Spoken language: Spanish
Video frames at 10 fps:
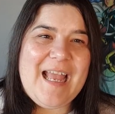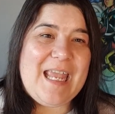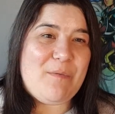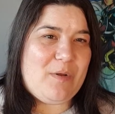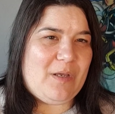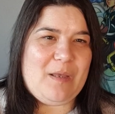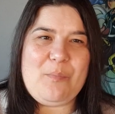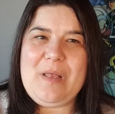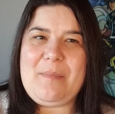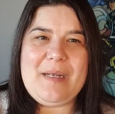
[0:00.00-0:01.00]
Y bueno, que
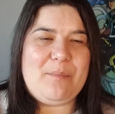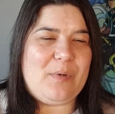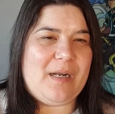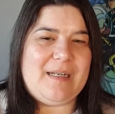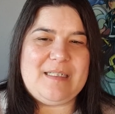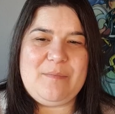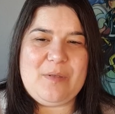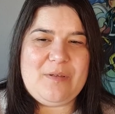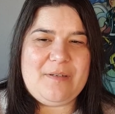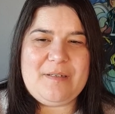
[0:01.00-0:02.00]
pueda manipular las
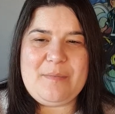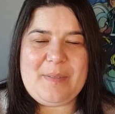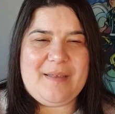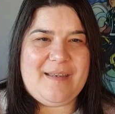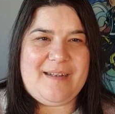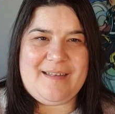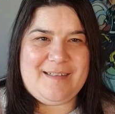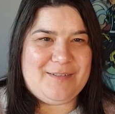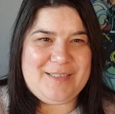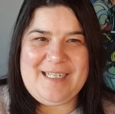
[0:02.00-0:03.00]
emociones me parece
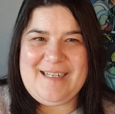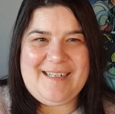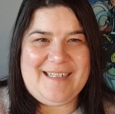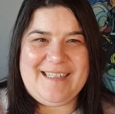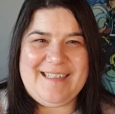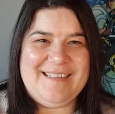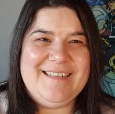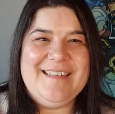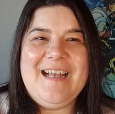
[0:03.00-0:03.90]
genial, o sea, genial.